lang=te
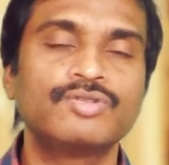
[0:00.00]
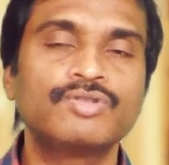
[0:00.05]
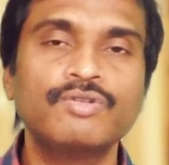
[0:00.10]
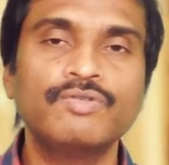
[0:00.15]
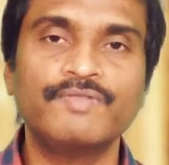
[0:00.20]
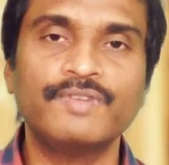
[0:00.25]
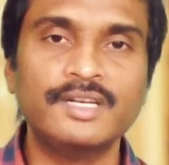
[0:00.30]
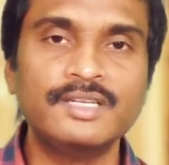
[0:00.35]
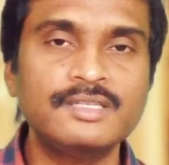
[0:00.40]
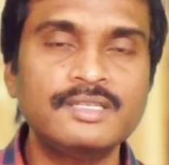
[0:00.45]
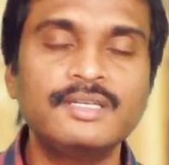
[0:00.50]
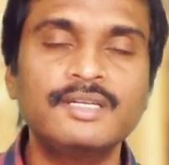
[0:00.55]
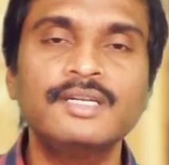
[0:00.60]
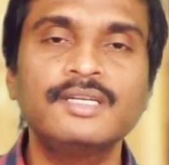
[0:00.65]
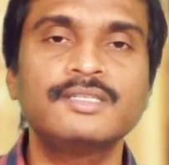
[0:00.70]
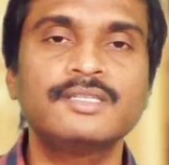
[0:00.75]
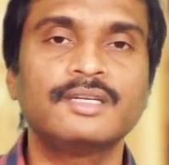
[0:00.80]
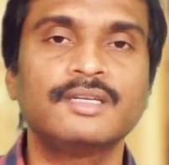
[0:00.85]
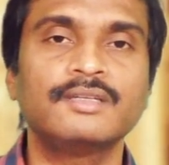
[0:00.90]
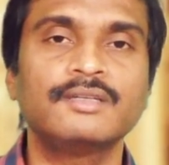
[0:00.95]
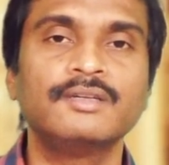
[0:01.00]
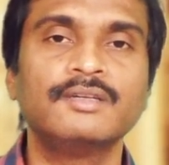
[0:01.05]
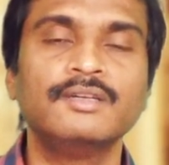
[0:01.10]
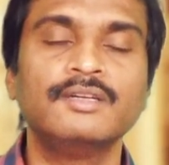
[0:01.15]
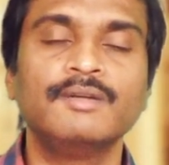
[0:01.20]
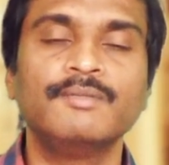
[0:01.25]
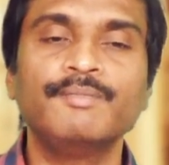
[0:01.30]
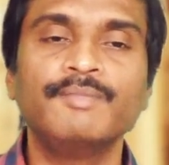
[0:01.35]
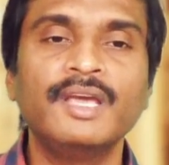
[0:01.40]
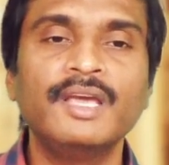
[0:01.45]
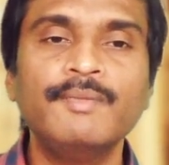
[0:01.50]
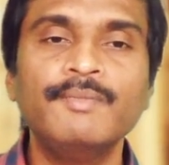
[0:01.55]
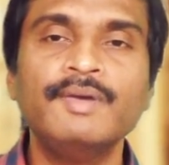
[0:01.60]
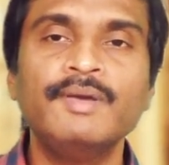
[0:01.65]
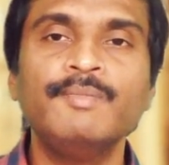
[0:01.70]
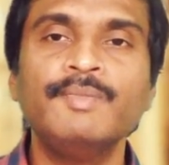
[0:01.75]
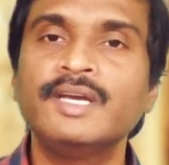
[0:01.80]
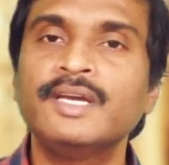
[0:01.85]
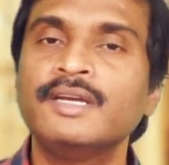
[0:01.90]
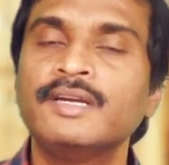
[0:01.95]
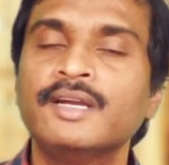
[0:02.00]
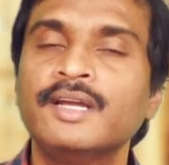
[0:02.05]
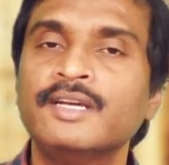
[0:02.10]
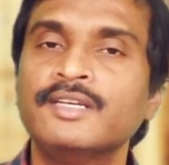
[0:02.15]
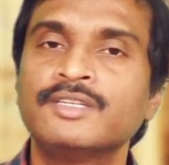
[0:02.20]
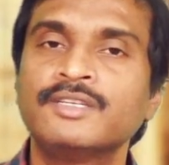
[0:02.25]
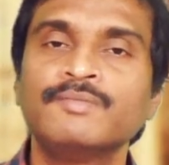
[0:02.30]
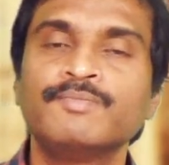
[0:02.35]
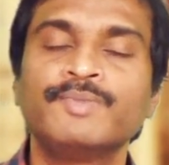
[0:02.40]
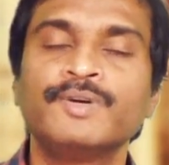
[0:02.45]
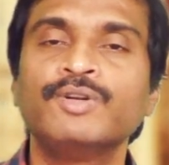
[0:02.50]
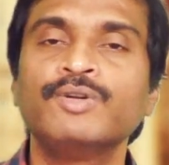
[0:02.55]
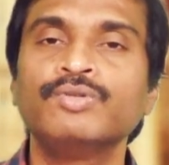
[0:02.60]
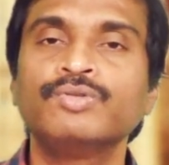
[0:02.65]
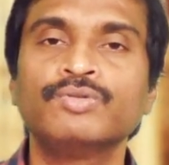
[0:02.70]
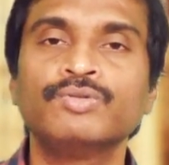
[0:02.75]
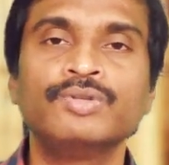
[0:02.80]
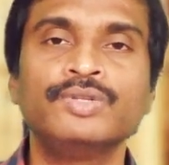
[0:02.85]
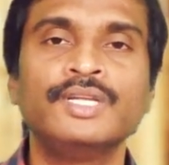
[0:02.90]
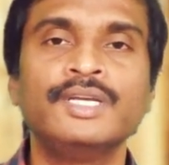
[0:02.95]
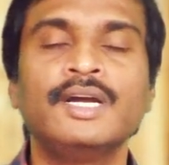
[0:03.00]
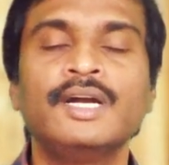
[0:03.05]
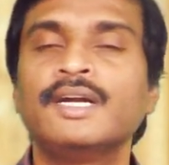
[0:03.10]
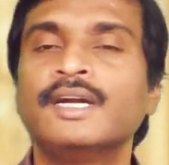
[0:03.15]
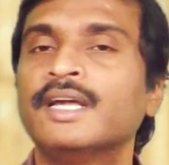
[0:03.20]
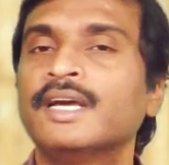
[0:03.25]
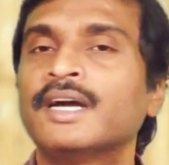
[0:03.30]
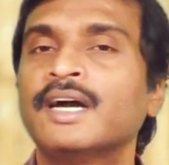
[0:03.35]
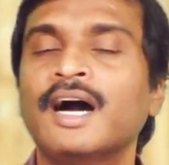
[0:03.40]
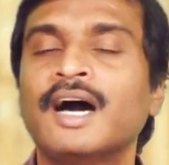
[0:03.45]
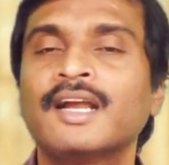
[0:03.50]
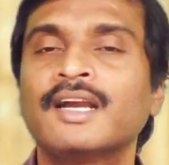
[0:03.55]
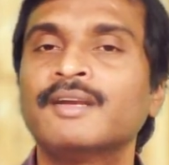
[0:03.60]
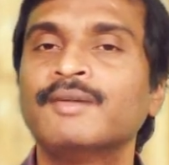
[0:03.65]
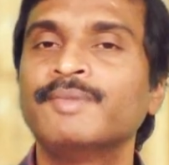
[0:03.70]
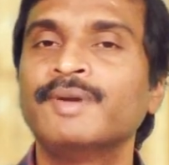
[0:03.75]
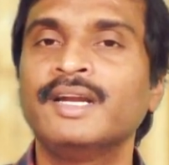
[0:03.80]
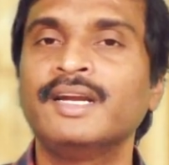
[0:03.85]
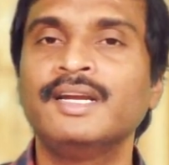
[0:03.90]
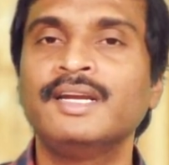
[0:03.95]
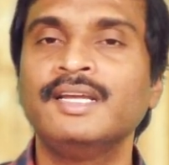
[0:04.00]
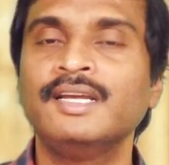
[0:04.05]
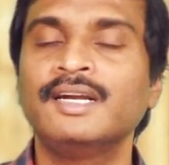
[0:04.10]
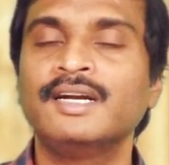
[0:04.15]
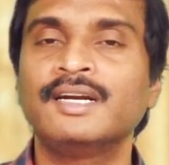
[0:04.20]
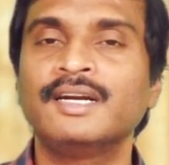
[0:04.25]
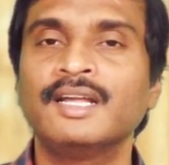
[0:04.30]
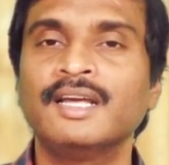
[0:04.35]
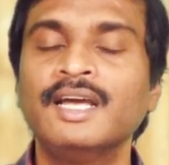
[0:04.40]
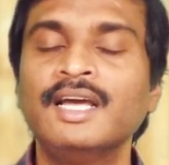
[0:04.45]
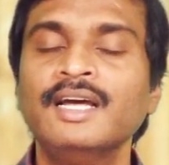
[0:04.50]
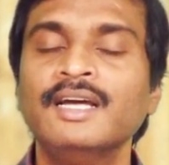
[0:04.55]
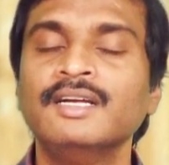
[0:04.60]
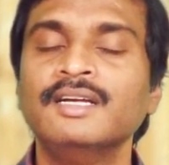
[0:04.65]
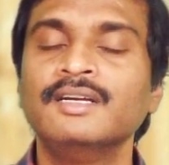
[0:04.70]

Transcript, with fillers: సో ఫస్ట్ రీజన్ మేబీ మీకు ఇండైషన్ పెరుగుతుంది అంటే కారణం ఏంటి అంటే